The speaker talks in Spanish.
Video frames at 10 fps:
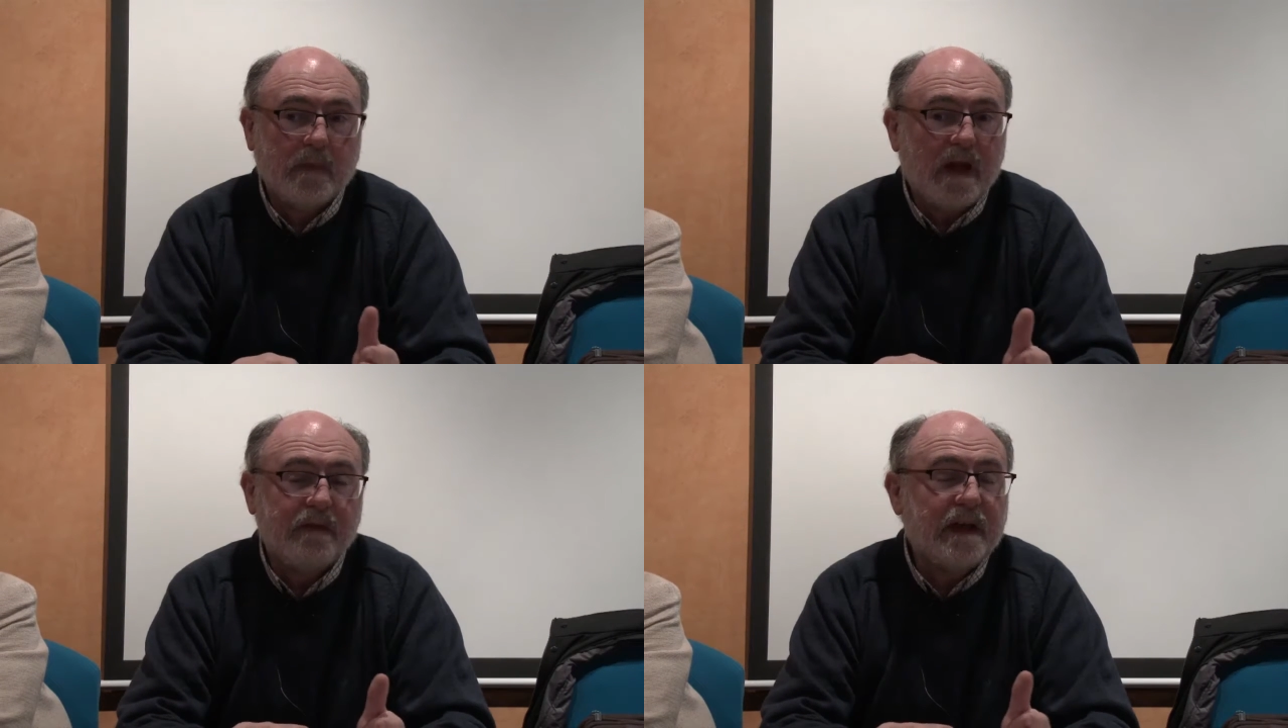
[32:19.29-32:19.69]

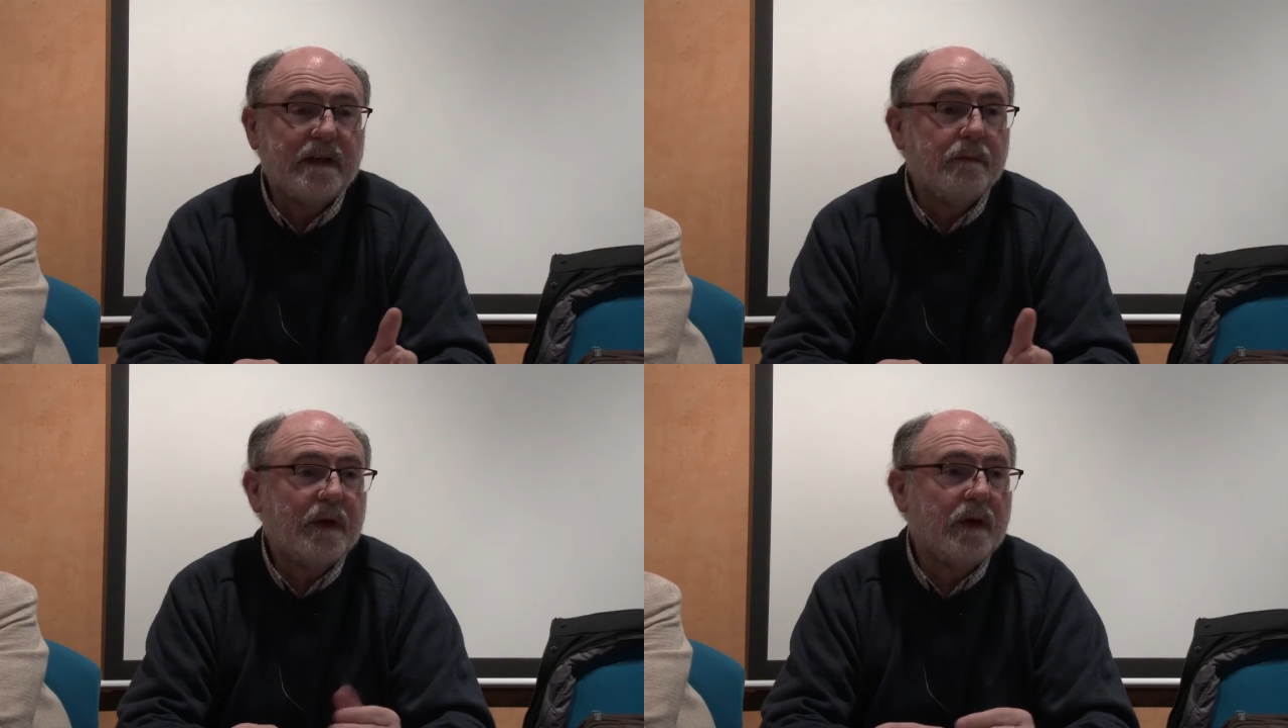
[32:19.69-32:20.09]
al final
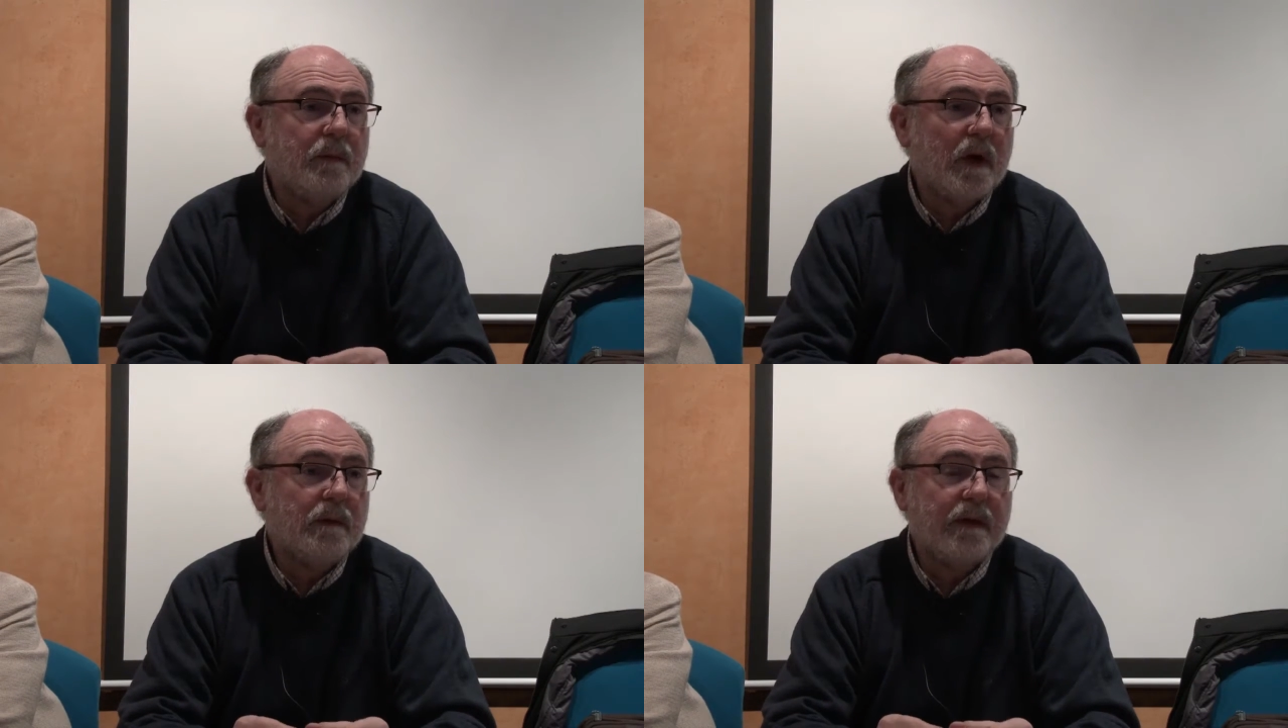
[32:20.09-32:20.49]
del periodo de
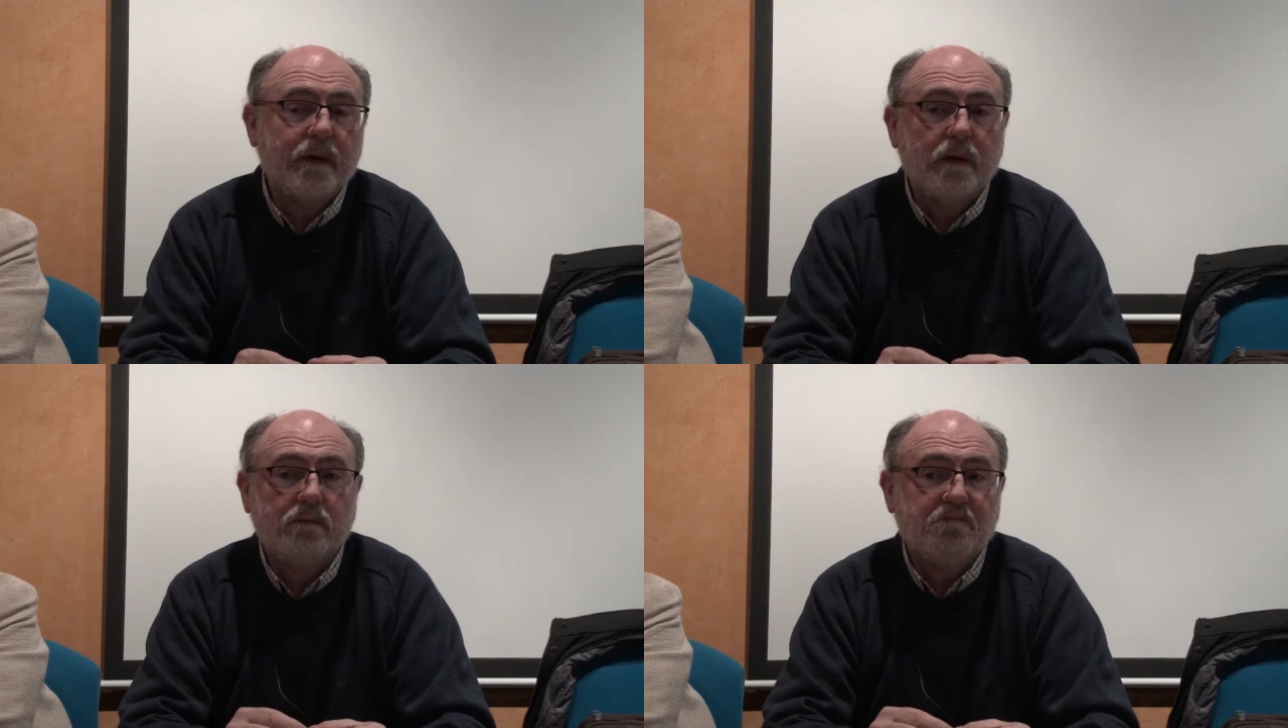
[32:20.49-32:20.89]

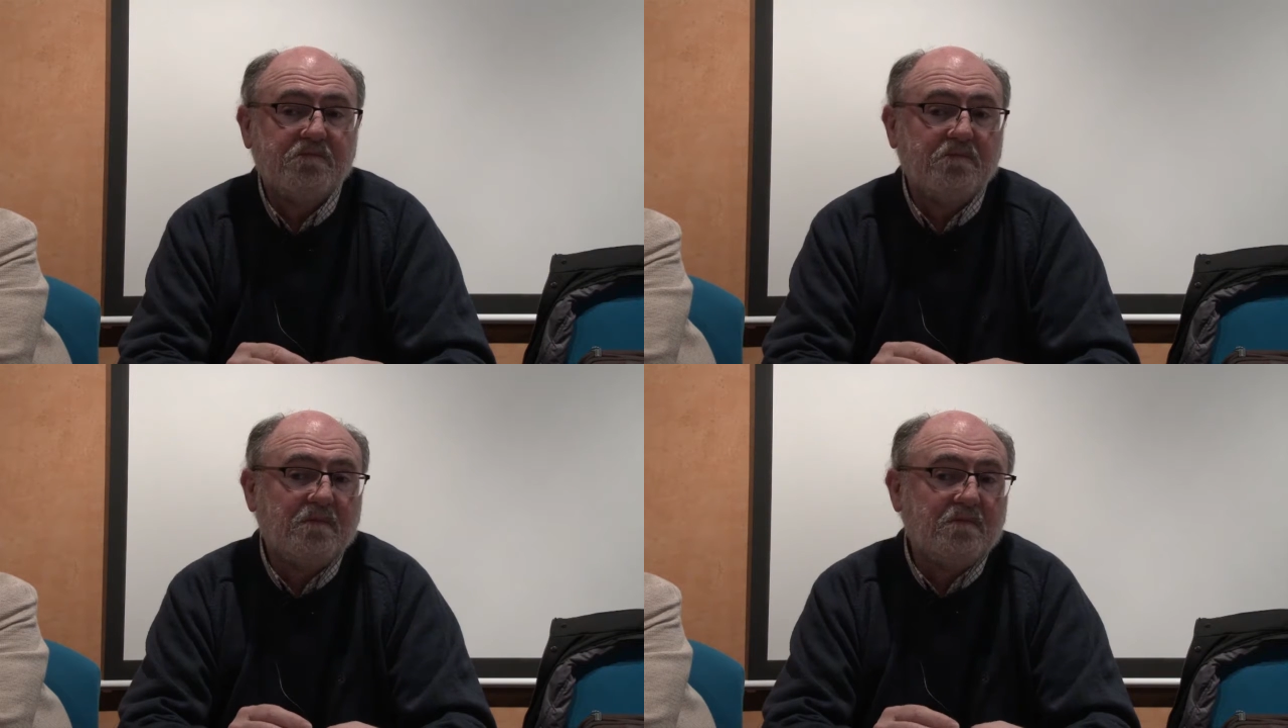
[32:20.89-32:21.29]
programación
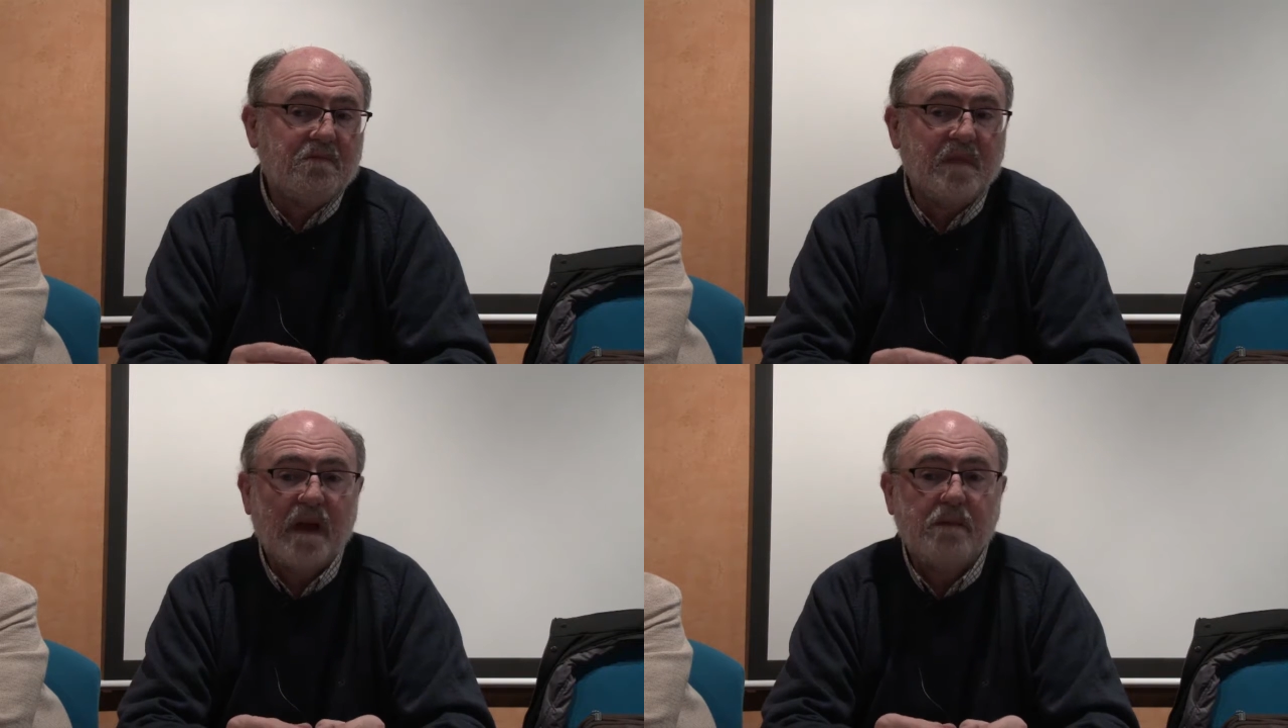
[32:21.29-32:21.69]

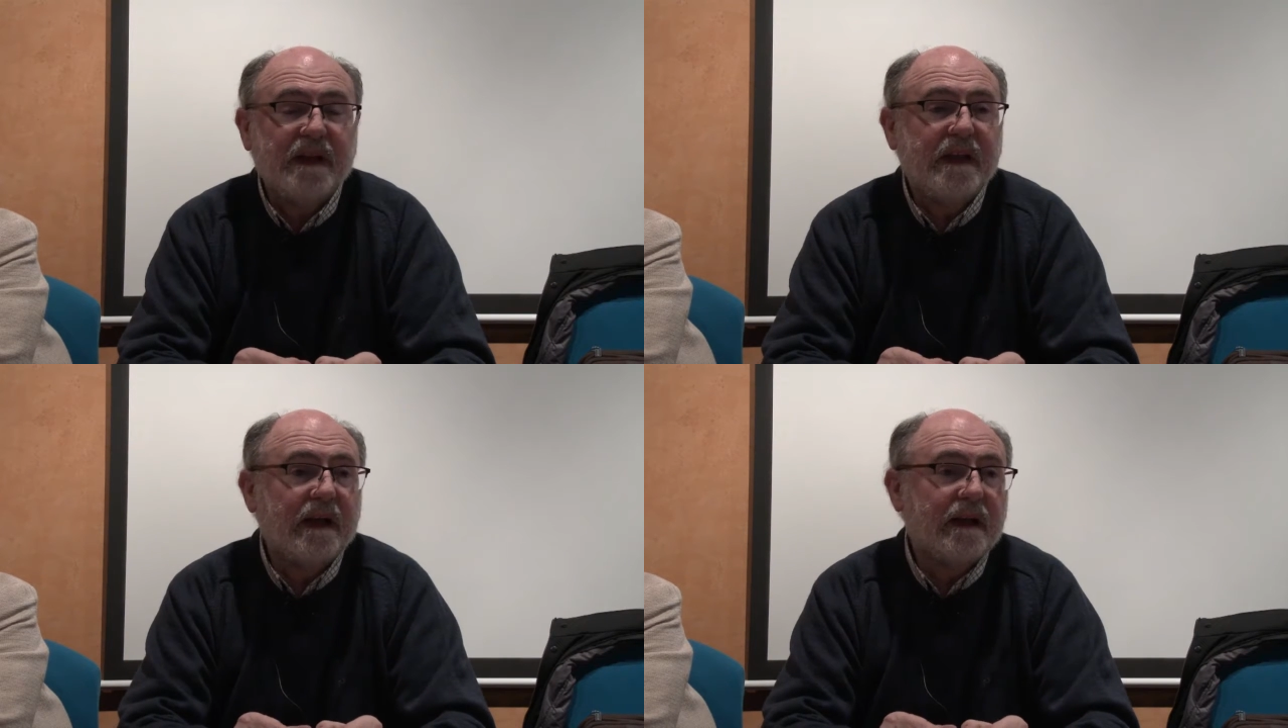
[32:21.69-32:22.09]
del
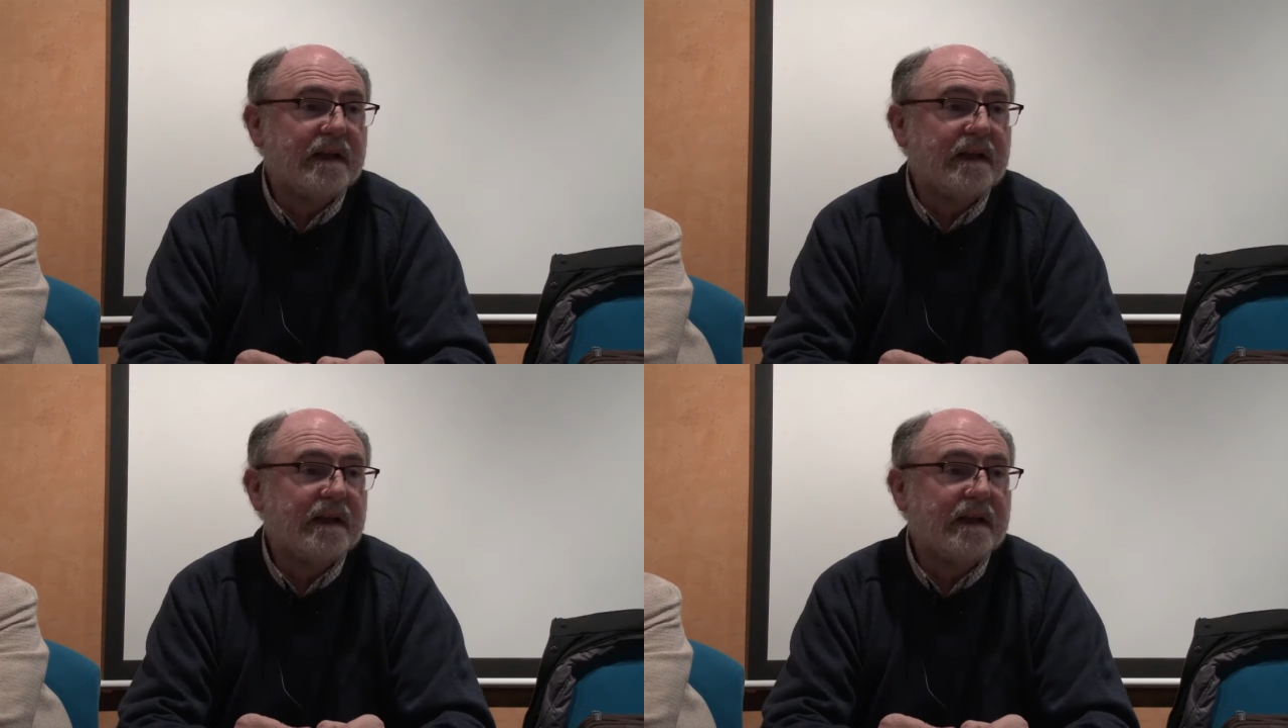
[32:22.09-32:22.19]
PDR,